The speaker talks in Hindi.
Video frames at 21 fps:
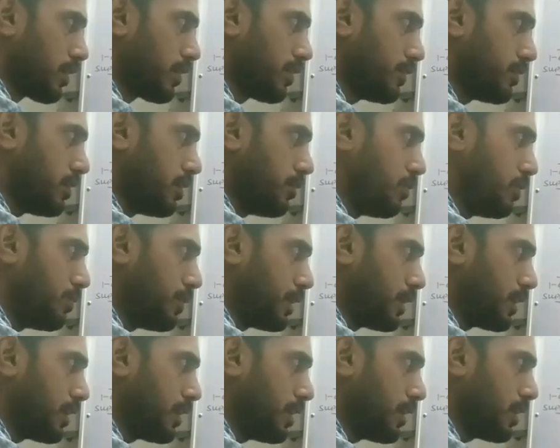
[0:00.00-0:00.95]
किसी भी
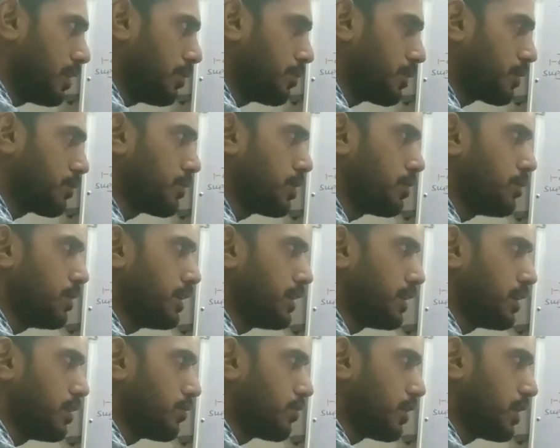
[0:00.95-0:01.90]
मटेरियल की
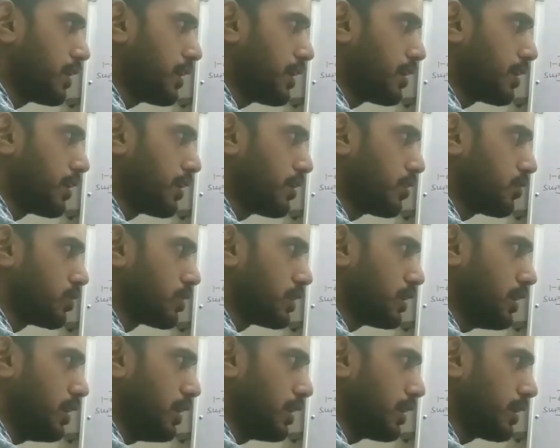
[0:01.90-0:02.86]
परमेबिलिटी इनफाइनाइट नहीं
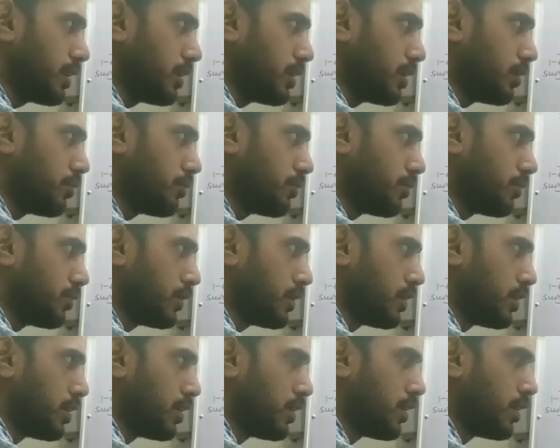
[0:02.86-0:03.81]
होती लेकिन हम
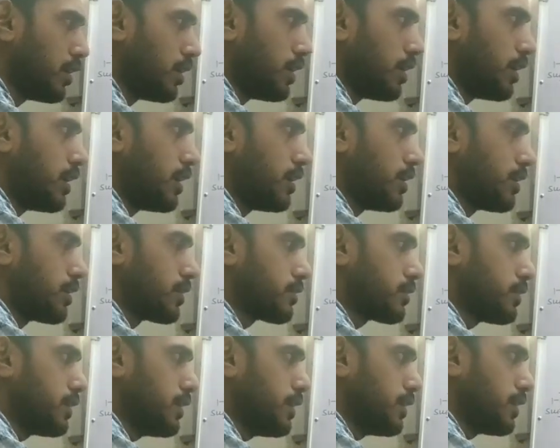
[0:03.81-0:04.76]

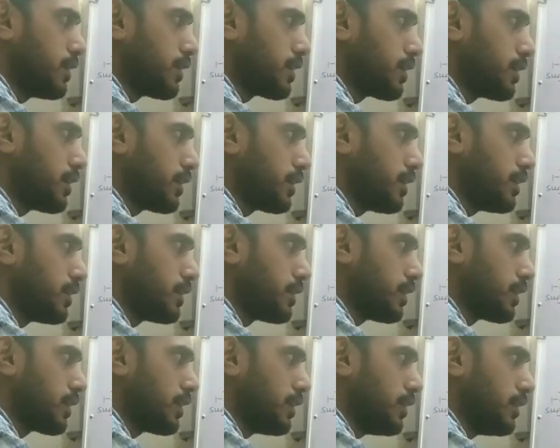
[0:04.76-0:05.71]
अंडरस्टैंड करने के लिए
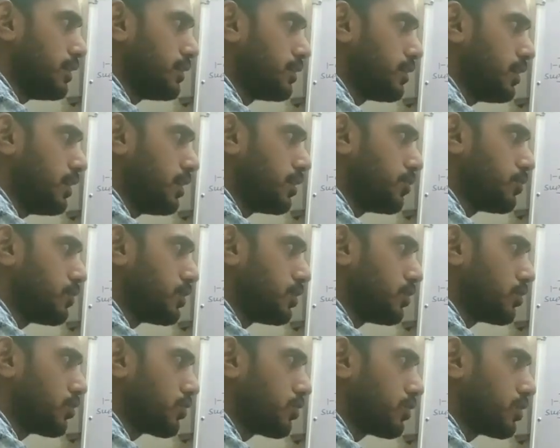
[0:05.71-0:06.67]
ताकि इजीली हम
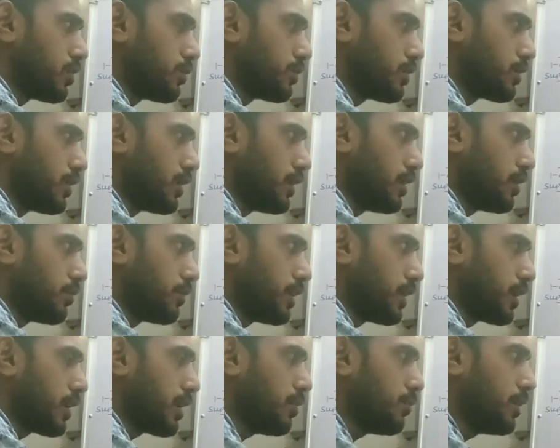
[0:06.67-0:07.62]
चीज़ों को समझ लें
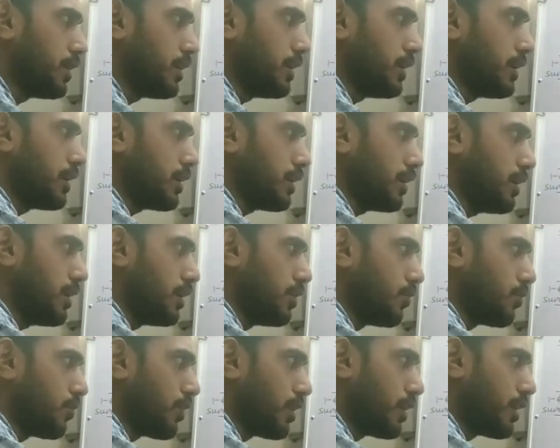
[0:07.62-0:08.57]
हमने क्या मान लिया कि ये
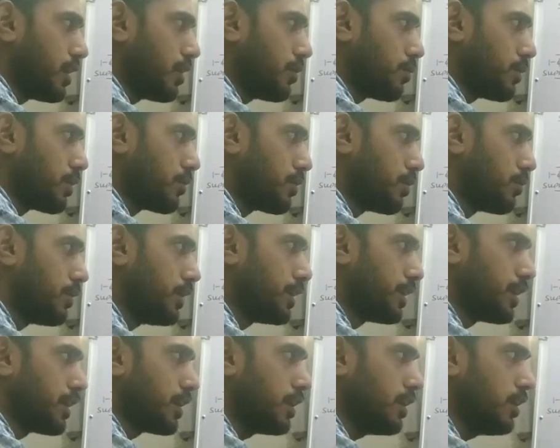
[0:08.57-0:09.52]
इनफाइनाइट
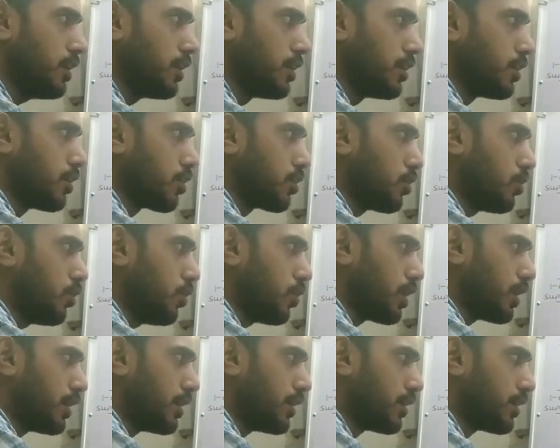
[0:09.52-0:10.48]
परमेबिलिटी की
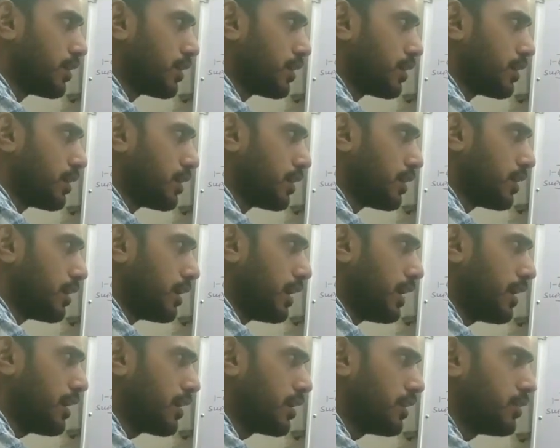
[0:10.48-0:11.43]
कोर है
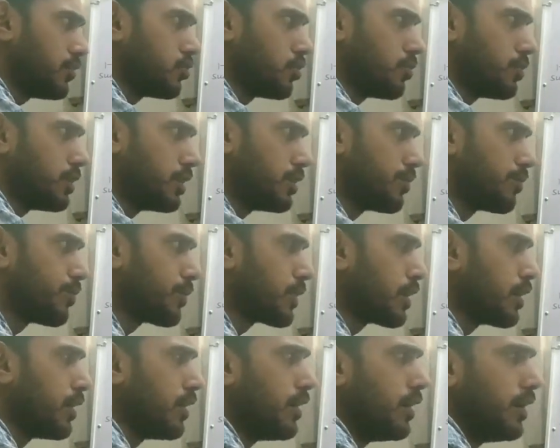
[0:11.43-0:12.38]
आयरन है जो भी है
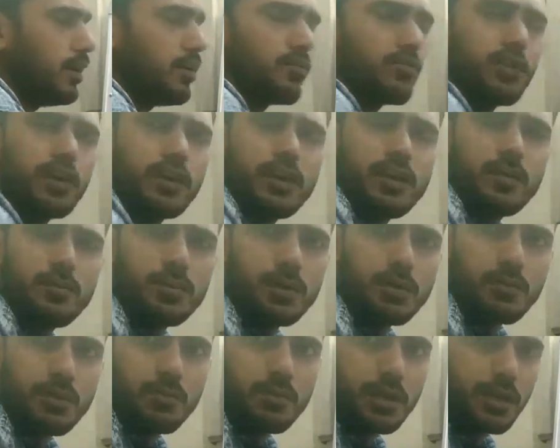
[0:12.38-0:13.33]
इनफाइनाइट
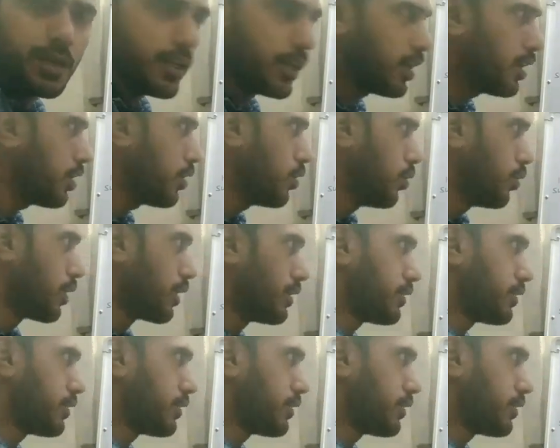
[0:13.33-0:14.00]
परमेबिलिटी की कोर